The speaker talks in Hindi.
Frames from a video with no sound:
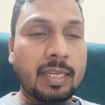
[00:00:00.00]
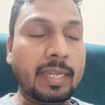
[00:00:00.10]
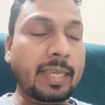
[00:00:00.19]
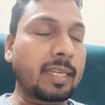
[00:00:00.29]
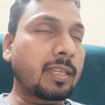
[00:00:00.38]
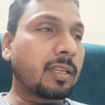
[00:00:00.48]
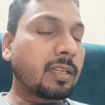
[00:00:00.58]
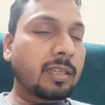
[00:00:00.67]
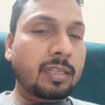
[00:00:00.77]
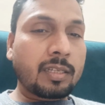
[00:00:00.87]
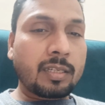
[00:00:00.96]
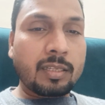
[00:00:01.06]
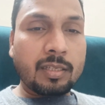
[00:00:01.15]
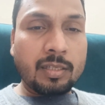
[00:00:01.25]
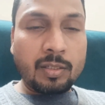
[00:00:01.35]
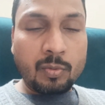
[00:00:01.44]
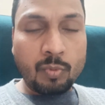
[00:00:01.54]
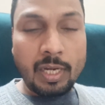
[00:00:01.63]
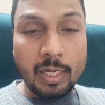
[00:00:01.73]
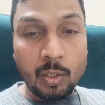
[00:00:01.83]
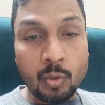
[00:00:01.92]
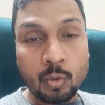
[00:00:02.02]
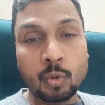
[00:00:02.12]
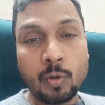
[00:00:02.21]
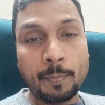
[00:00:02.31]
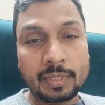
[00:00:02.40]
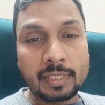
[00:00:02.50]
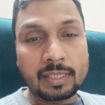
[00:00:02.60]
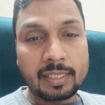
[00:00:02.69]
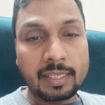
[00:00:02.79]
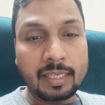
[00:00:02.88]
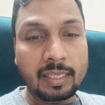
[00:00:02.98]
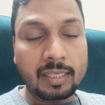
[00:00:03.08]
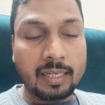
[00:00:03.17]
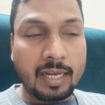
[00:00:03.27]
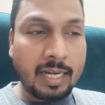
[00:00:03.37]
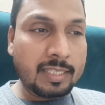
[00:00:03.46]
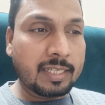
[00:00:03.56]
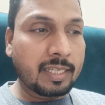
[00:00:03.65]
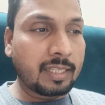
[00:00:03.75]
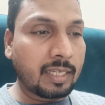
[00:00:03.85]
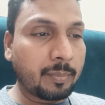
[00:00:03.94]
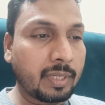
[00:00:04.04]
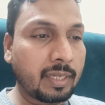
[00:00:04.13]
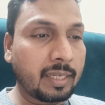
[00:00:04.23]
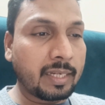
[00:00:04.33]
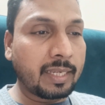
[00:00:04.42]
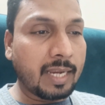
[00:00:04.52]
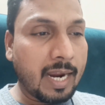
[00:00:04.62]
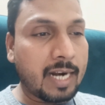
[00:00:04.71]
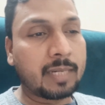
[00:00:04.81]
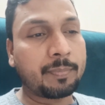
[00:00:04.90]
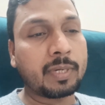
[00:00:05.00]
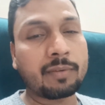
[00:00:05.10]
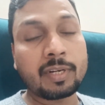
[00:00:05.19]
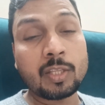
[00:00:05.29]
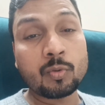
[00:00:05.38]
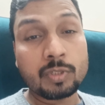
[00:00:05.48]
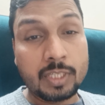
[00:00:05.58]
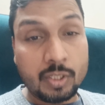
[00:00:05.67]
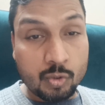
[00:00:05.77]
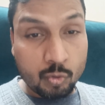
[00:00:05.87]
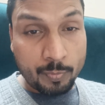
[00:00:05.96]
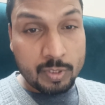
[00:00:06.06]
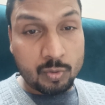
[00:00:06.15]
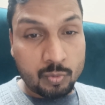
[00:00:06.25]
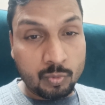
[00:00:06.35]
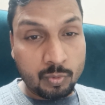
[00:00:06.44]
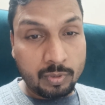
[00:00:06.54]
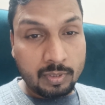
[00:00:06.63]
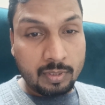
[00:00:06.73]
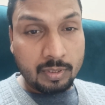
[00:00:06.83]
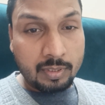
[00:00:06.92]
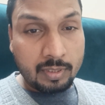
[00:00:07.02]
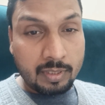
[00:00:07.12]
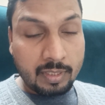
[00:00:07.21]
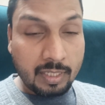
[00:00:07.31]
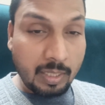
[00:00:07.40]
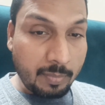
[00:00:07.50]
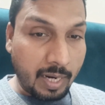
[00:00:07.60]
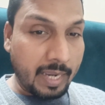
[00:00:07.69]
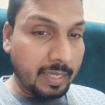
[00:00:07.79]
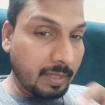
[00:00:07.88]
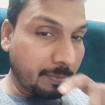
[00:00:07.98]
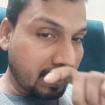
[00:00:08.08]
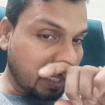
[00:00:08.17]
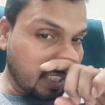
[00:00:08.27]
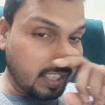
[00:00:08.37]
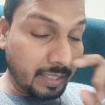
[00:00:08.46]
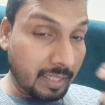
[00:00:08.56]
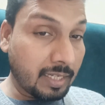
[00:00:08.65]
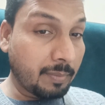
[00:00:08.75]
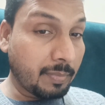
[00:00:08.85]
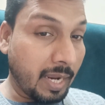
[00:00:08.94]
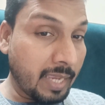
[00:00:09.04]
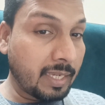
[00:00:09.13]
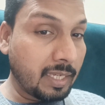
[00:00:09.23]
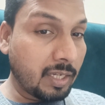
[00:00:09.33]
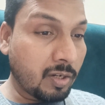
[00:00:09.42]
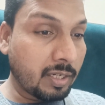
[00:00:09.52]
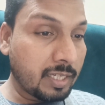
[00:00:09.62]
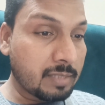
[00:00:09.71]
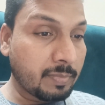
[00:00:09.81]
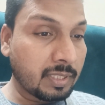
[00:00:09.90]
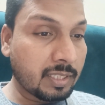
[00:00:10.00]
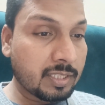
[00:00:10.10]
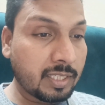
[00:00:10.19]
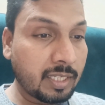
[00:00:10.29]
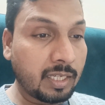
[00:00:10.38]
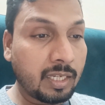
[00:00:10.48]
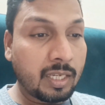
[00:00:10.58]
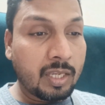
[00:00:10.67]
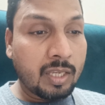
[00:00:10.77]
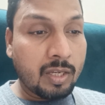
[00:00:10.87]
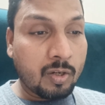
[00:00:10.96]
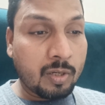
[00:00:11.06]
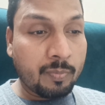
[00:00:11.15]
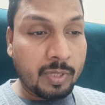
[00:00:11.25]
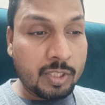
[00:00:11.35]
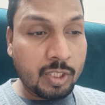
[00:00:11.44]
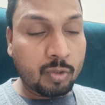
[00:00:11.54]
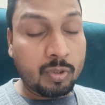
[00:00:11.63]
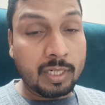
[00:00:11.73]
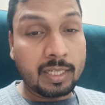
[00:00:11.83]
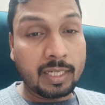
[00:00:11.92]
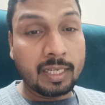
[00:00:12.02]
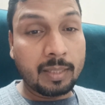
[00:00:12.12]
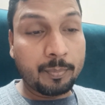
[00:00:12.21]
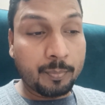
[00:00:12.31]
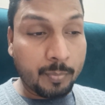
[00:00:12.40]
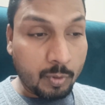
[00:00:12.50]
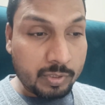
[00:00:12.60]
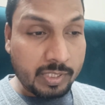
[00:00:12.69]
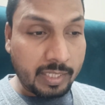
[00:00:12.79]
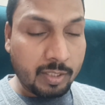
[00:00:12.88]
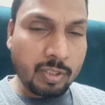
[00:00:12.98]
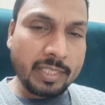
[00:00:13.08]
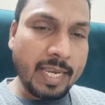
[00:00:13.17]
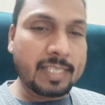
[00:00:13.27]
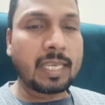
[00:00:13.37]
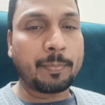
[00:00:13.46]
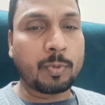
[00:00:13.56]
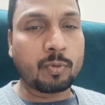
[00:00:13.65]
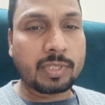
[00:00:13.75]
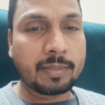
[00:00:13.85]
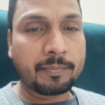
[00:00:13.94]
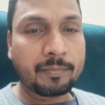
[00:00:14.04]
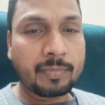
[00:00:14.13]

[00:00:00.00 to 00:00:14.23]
लेकिन वहाँ के लोगों को पता था कि आज के दिन में यानी कि 8 फरवरी 2024 को टीम आएगी प्रशासन की टीम आएगी और इस मदरसे और मस्जिद को हटाने पहुँचेगी तो जैसे ही पहुँचे